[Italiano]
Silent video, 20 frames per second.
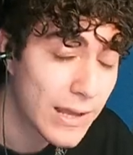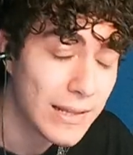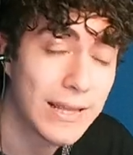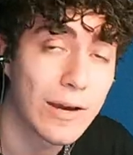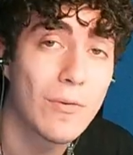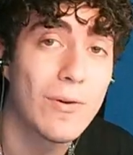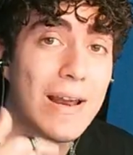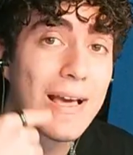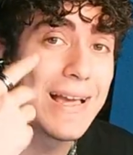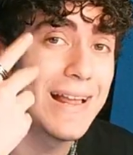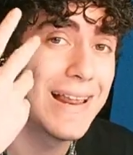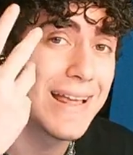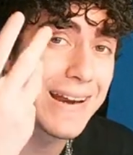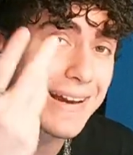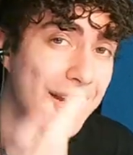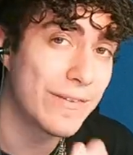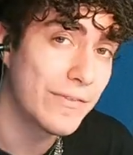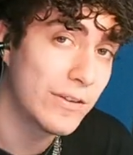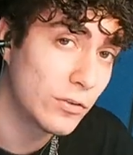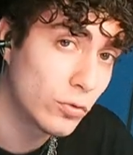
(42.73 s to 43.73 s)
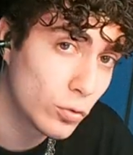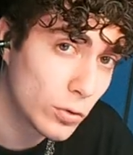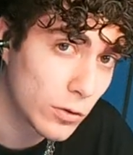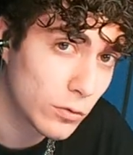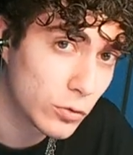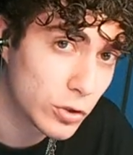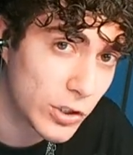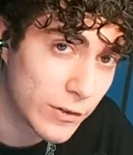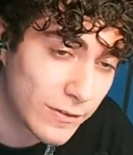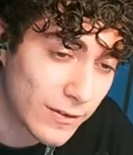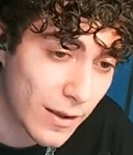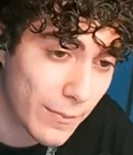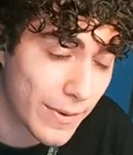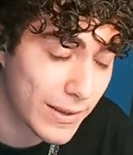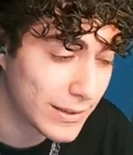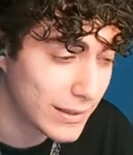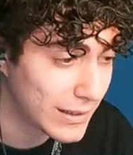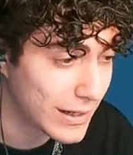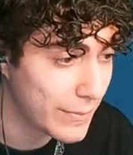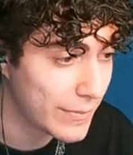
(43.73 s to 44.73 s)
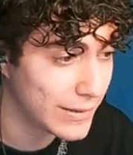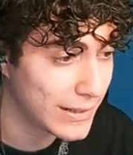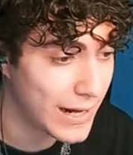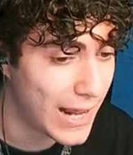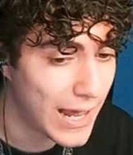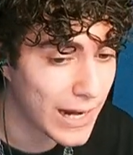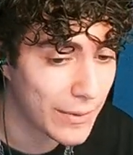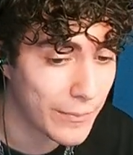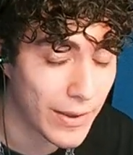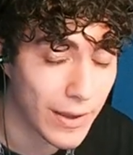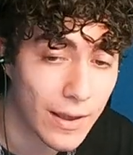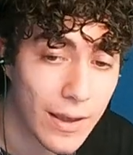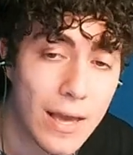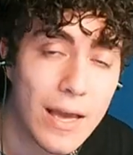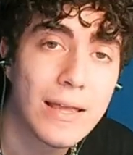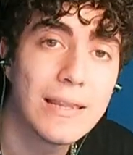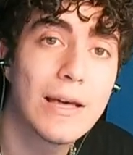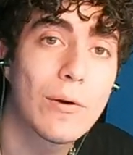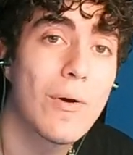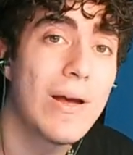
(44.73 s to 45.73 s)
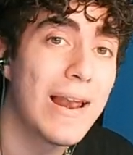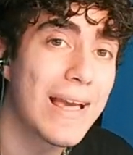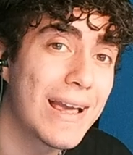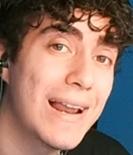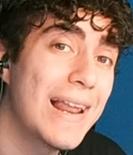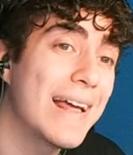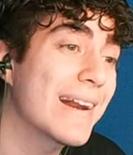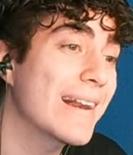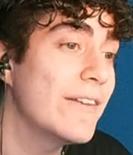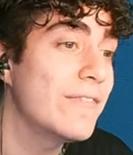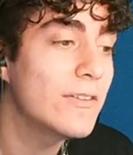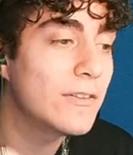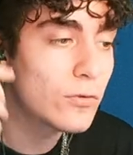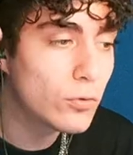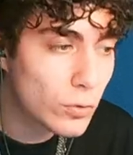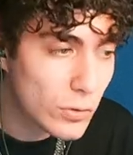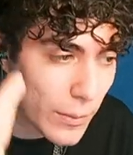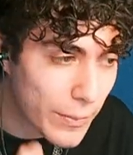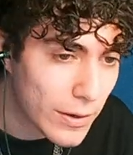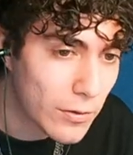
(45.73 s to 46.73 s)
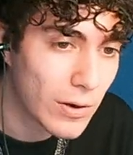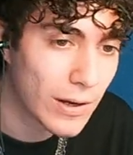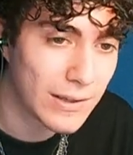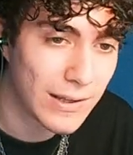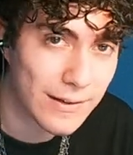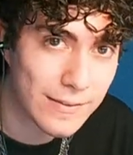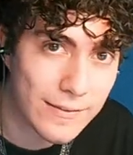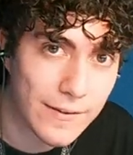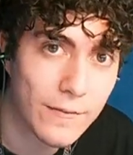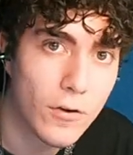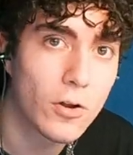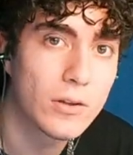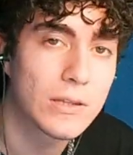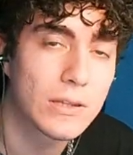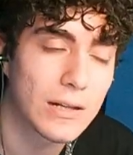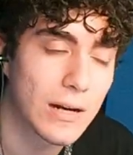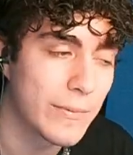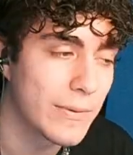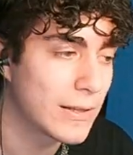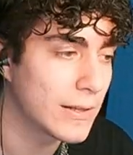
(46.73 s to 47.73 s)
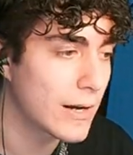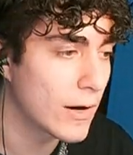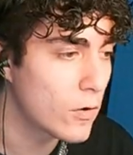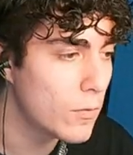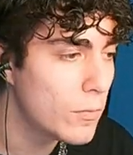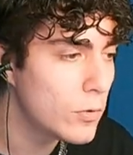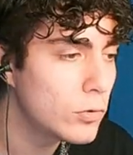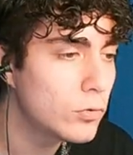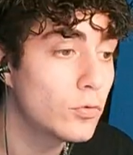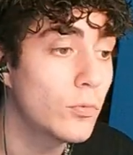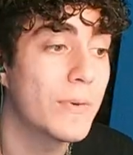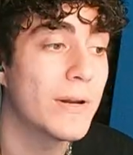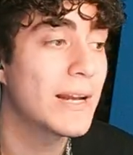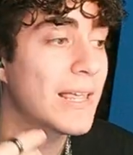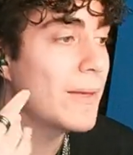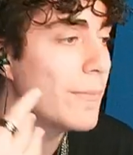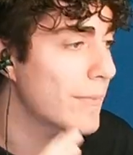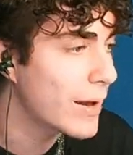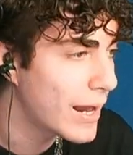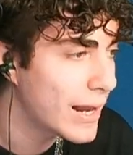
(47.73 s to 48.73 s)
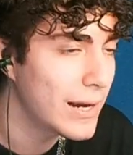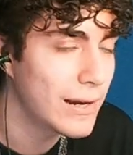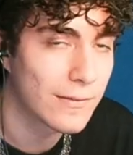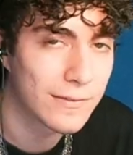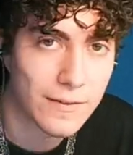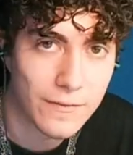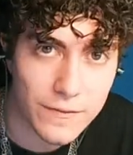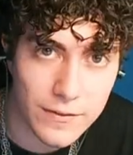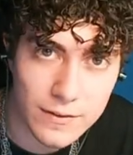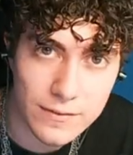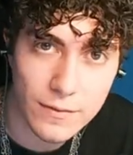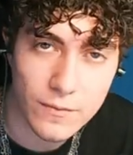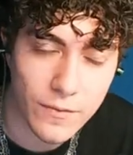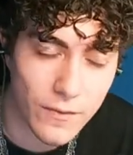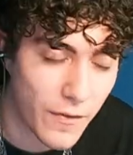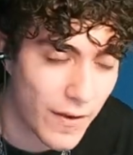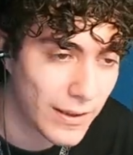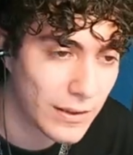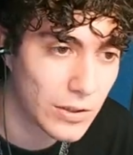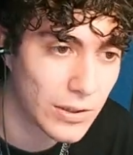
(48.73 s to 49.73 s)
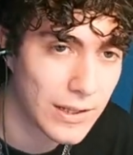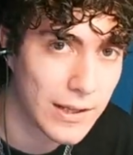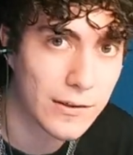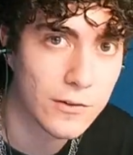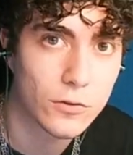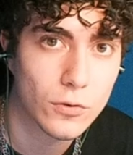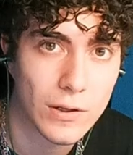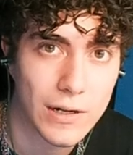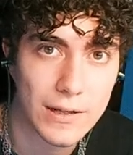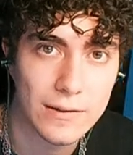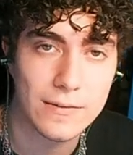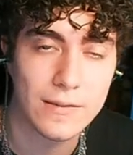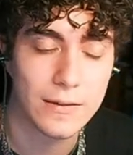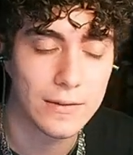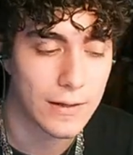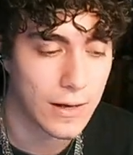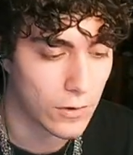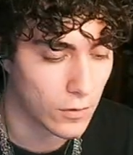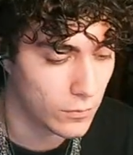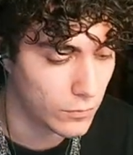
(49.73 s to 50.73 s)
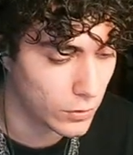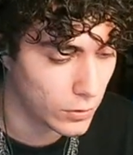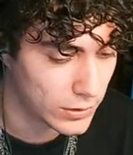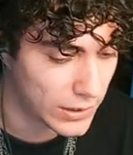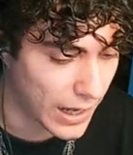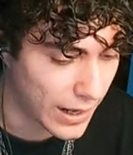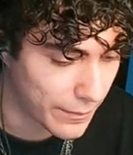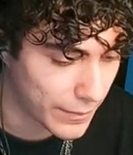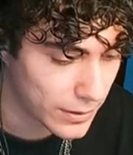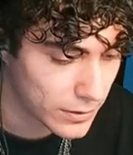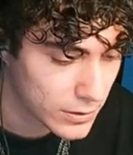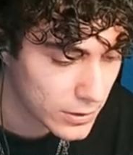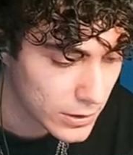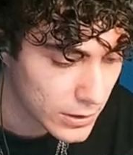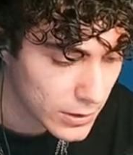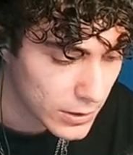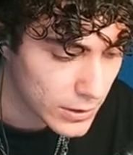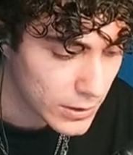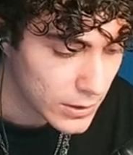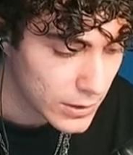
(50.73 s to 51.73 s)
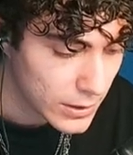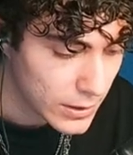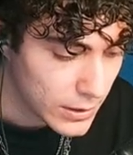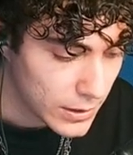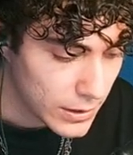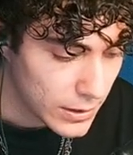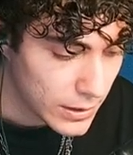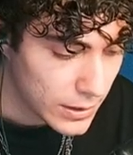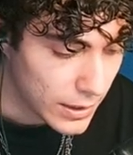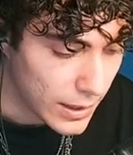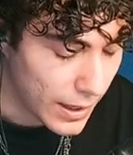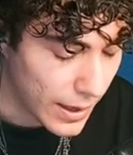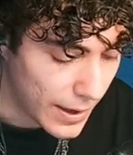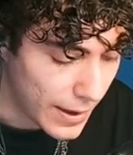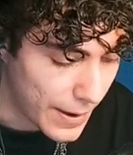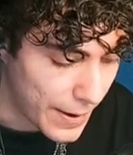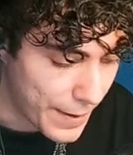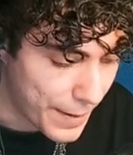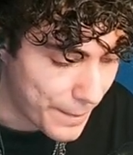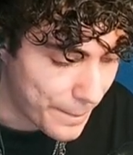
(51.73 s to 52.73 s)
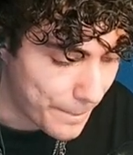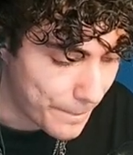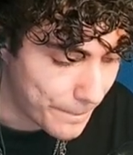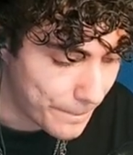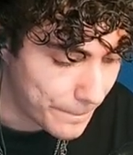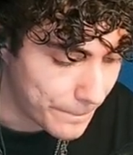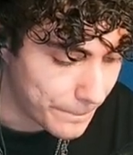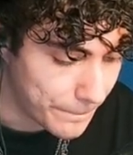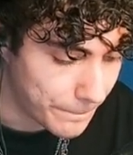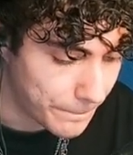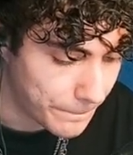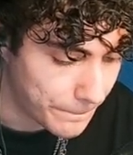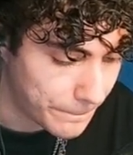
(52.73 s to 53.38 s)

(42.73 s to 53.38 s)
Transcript: da quella che l'ha rivissuta successivamente tramite l'anime, da quella che l'ha rivissuta per una terza volta tramite Dragon Ball Super e chi magari la sta vivendo adesso grazie a Dragon Ball Time. Ehm...